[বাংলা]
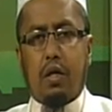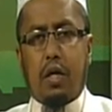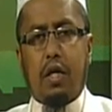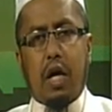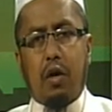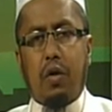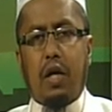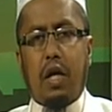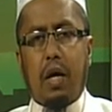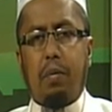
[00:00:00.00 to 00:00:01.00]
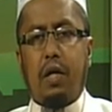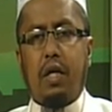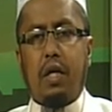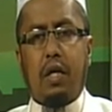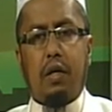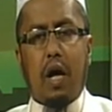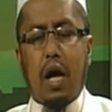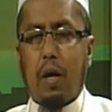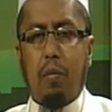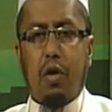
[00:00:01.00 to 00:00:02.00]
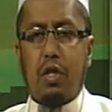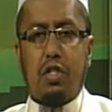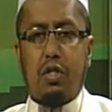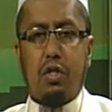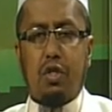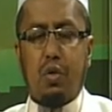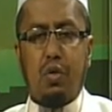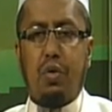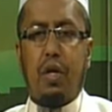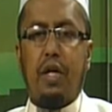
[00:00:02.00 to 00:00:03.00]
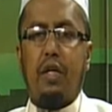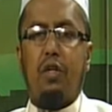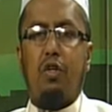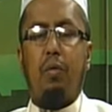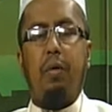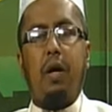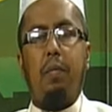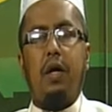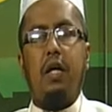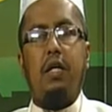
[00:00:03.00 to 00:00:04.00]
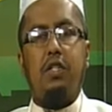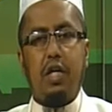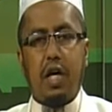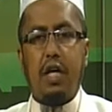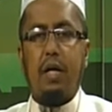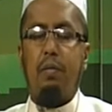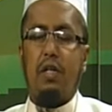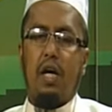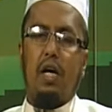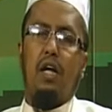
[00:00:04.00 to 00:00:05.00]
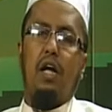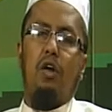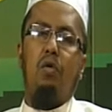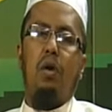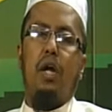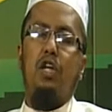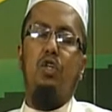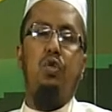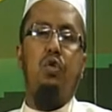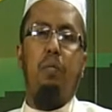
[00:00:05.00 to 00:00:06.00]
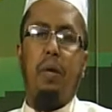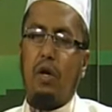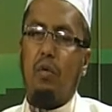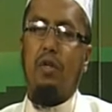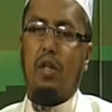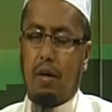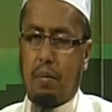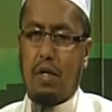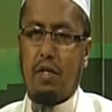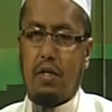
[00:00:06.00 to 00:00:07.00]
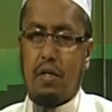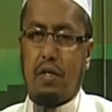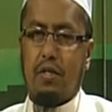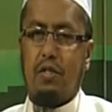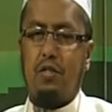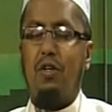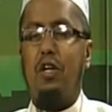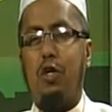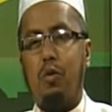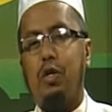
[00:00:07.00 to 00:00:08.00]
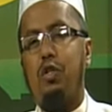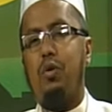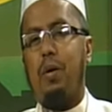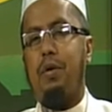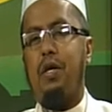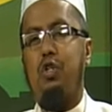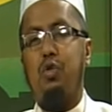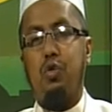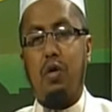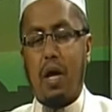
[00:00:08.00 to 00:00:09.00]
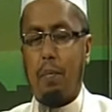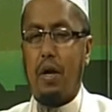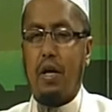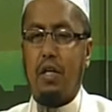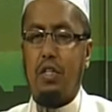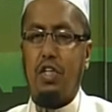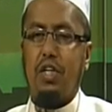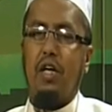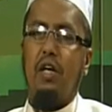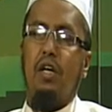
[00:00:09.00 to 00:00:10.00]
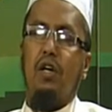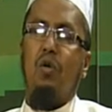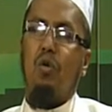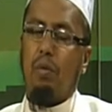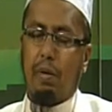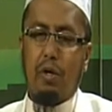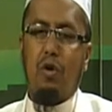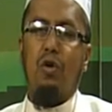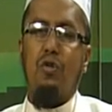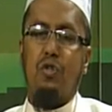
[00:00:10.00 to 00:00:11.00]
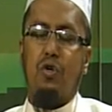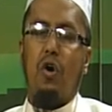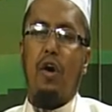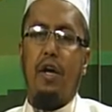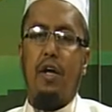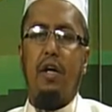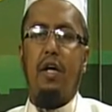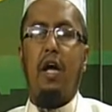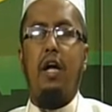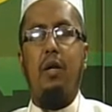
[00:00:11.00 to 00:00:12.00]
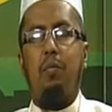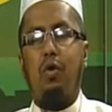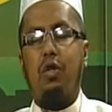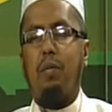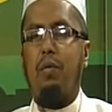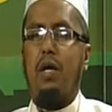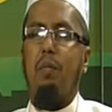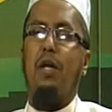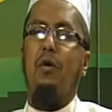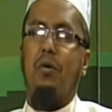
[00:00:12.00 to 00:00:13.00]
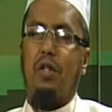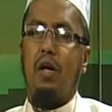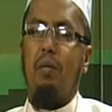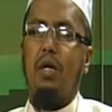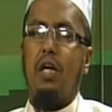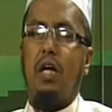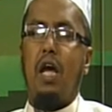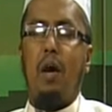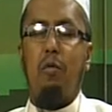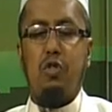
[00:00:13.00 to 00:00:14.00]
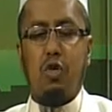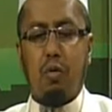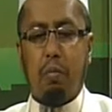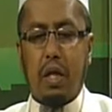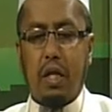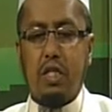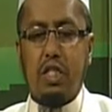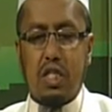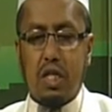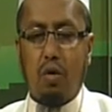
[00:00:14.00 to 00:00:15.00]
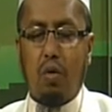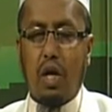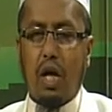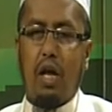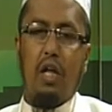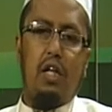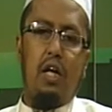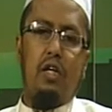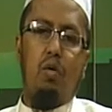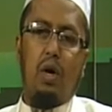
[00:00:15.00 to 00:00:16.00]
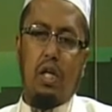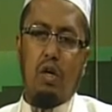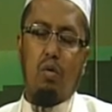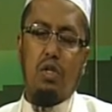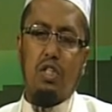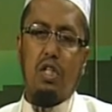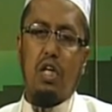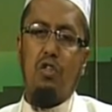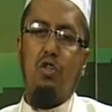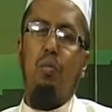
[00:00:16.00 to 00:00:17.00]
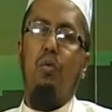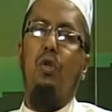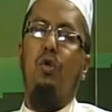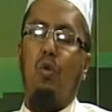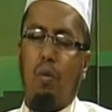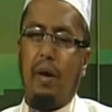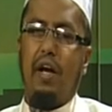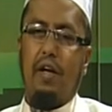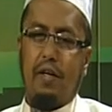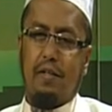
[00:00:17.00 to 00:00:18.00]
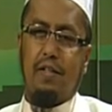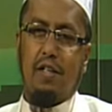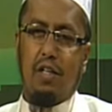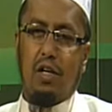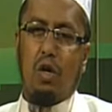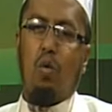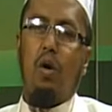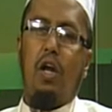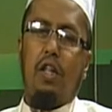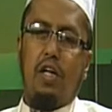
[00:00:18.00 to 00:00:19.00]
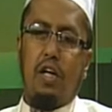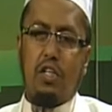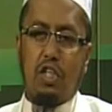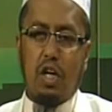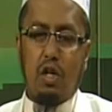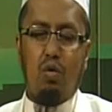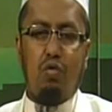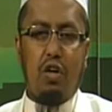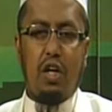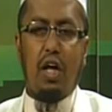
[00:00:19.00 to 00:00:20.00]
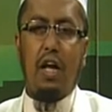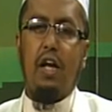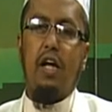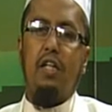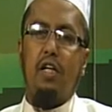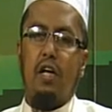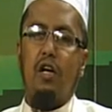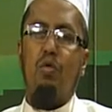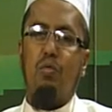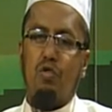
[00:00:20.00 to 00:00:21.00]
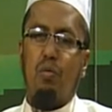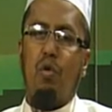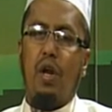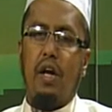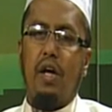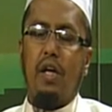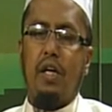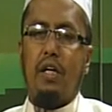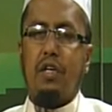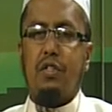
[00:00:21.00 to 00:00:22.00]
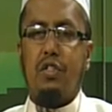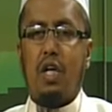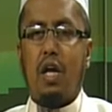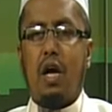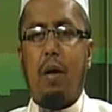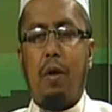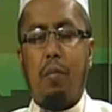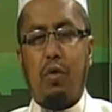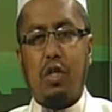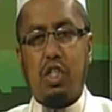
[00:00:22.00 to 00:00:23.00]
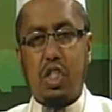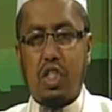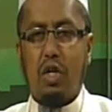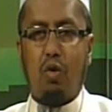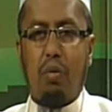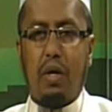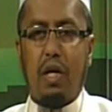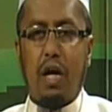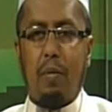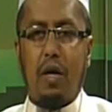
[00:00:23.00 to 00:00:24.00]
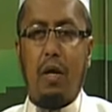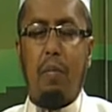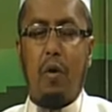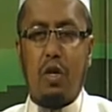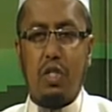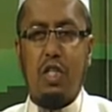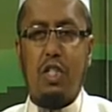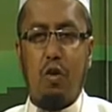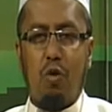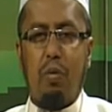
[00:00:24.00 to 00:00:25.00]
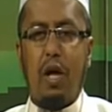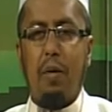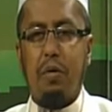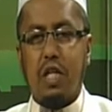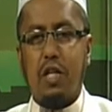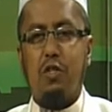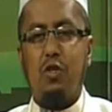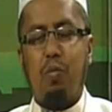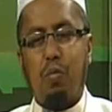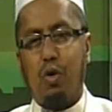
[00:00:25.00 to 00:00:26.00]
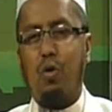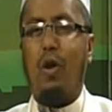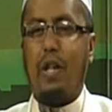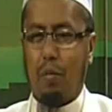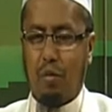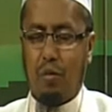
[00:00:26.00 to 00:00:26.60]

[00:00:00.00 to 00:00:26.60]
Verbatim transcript: এই কারণে আপনি আগে পড়ার সুযোগ নেই তবে আপনাকে যেখানেই আপনি থাকেন না কেন একটা সুযোগ বের করতে হবে যদি নিয়মিত আপনি সুযোগ না পান সেটা কোনোভাবে গ্রহণযোগ্য হয় না একটা পথ আপনাকে বের করতে হবে এবং যখন বান্দা চেষ্টা করে আল্লাহ তালা এটা ওয়াদা করেছেন তার জন্য পথ খুলবেন ওল্লাদিন জাহাদুফিনা লেনাহদিয়ান্নাহুম সুবুলানা যারা আমার পথে চেষ্টা করবে আমাকে পাওয়ার চেষ্টা করবে আমি তাদের জন্য পথ খুলে দেব